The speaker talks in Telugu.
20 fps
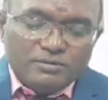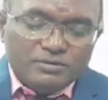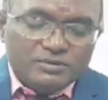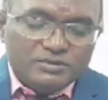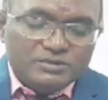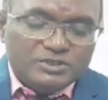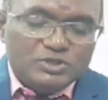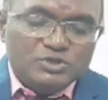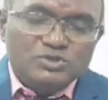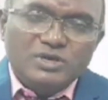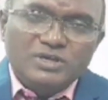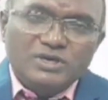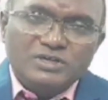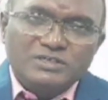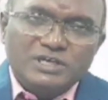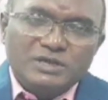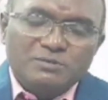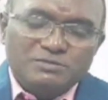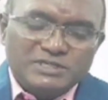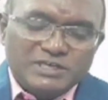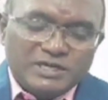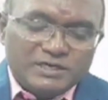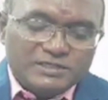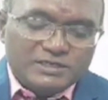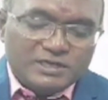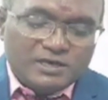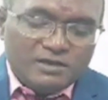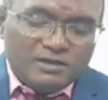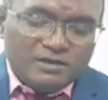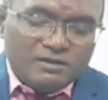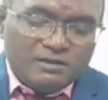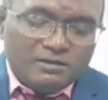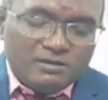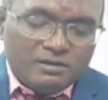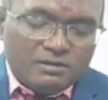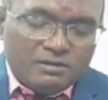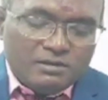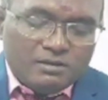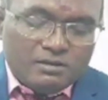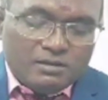శిశు సంక్షేమ శాఖ
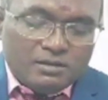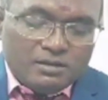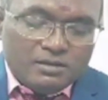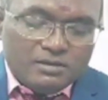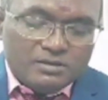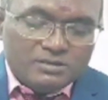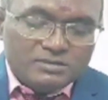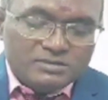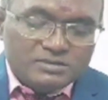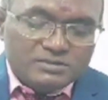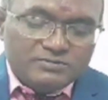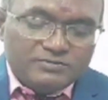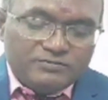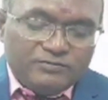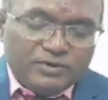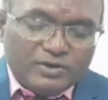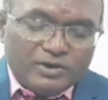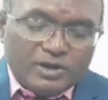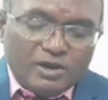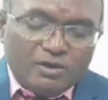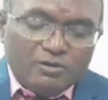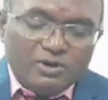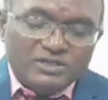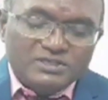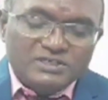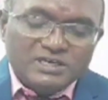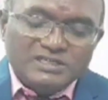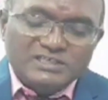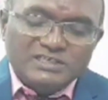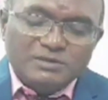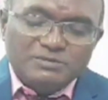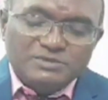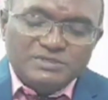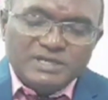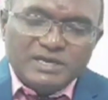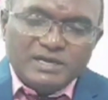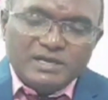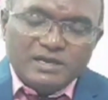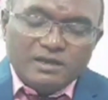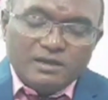వికలాంగుల సంక్షేమ
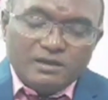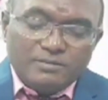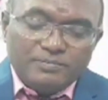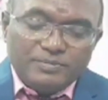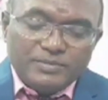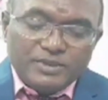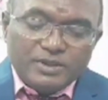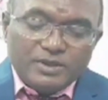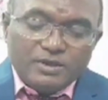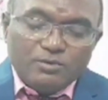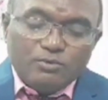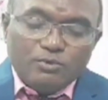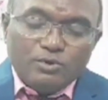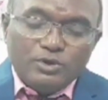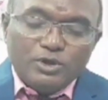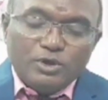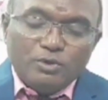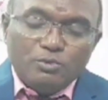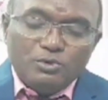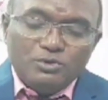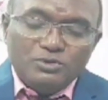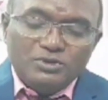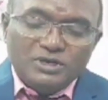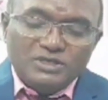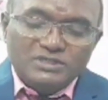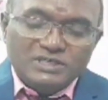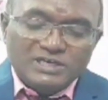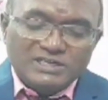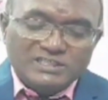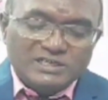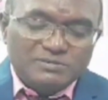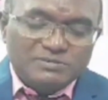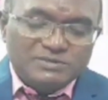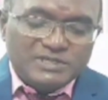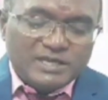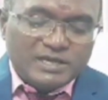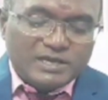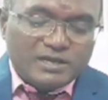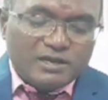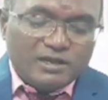శాఖ వయోవృద్ధుల సంక్షేమ
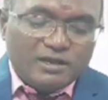శాఖ